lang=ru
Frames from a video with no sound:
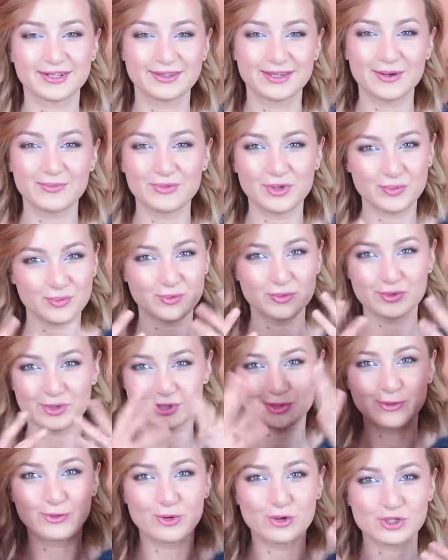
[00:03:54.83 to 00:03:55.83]
когда мне
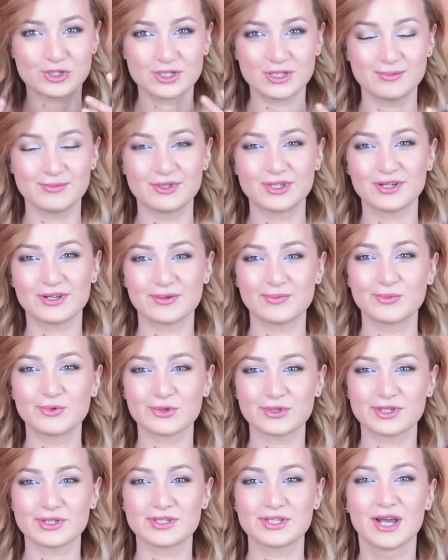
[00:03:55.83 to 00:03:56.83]
будет сложно именно
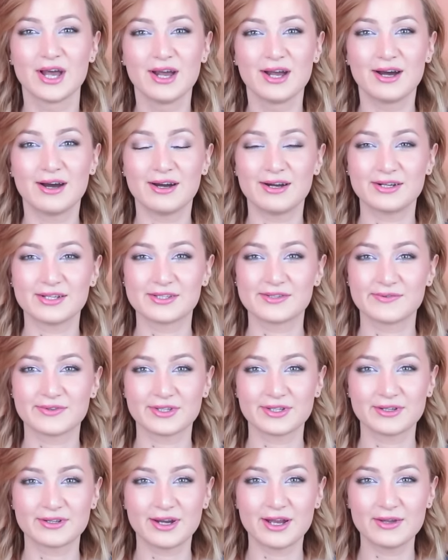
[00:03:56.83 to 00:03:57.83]
работать э, с
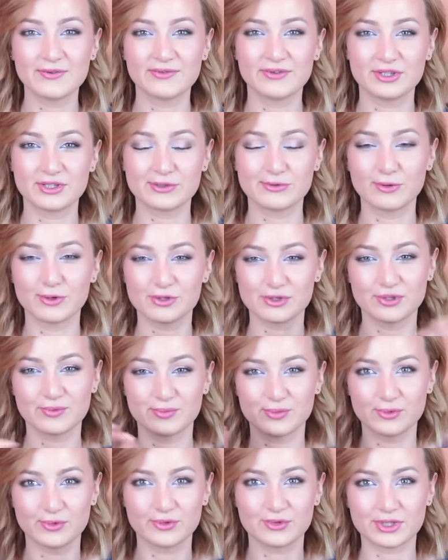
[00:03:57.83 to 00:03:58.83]
фотографией,
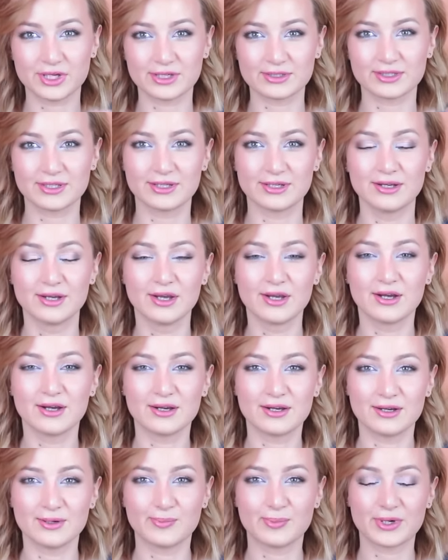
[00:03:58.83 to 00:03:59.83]
сложно будет как-то
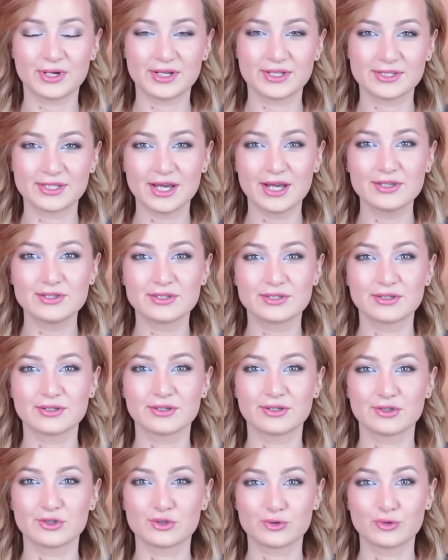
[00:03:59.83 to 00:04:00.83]
э, показать,
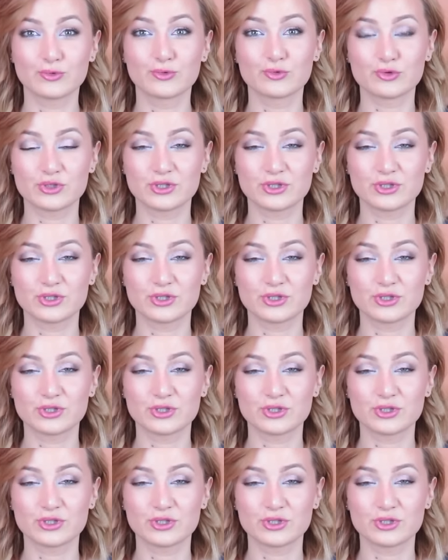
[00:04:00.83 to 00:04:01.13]
э, что